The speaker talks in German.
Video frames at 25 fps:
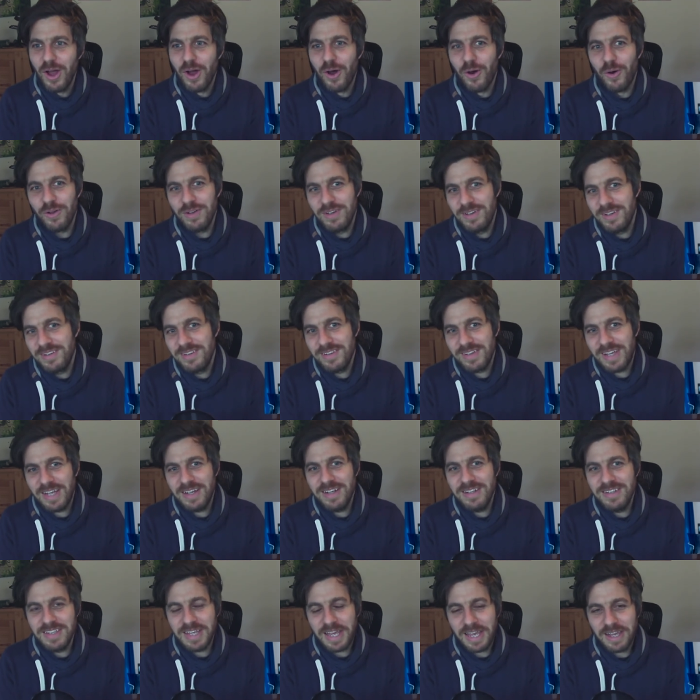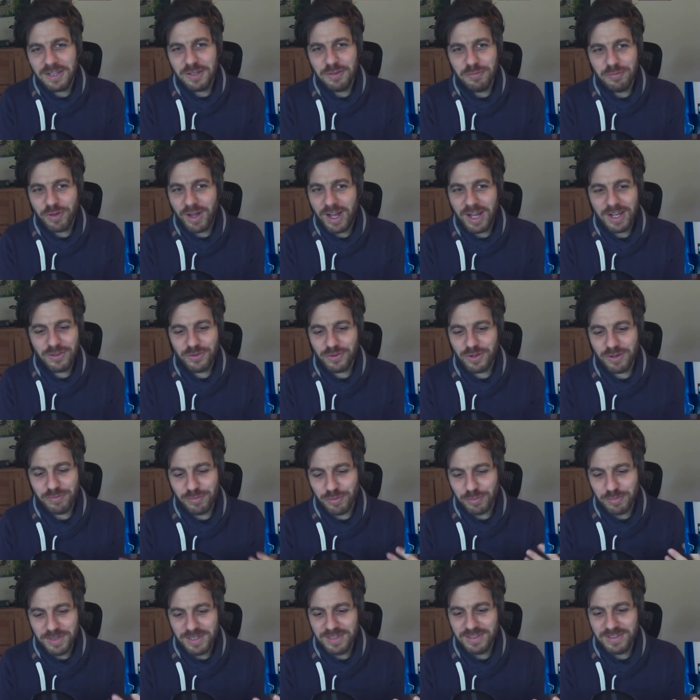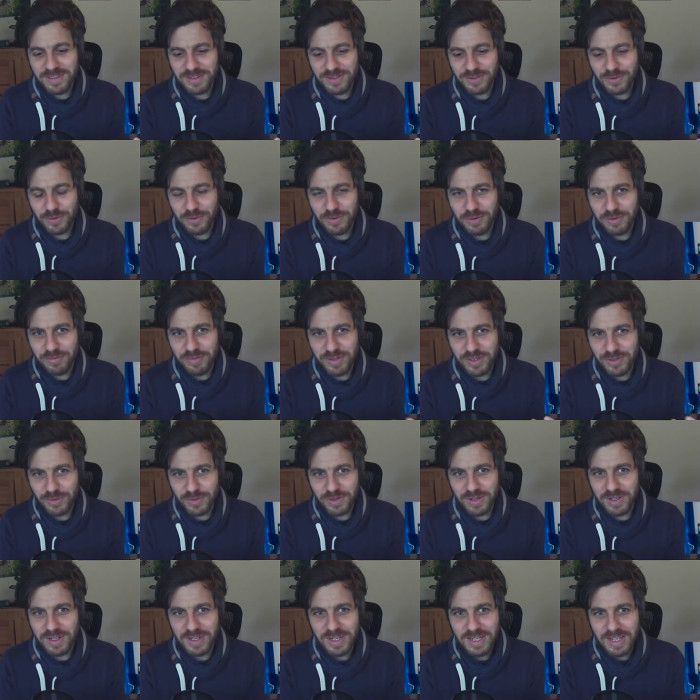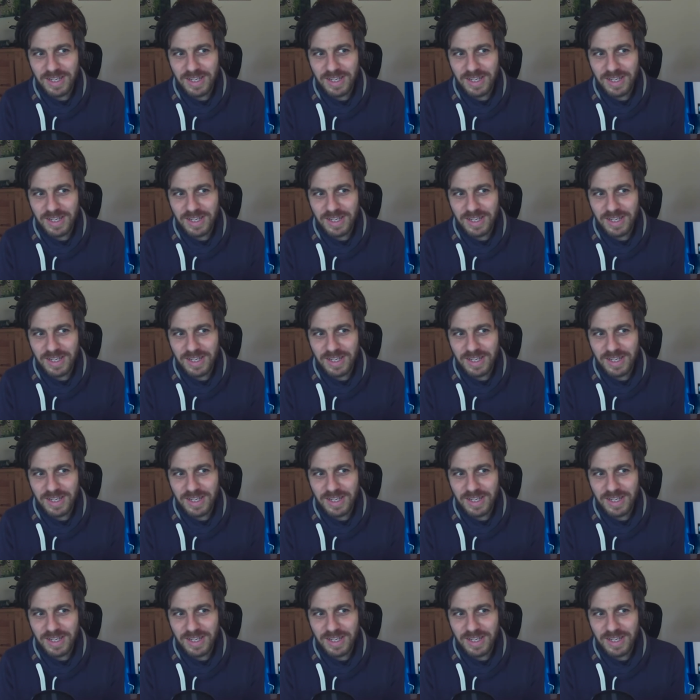Und das ist keine direkte Frage, sondern für mich ist das so eine, wie so eine,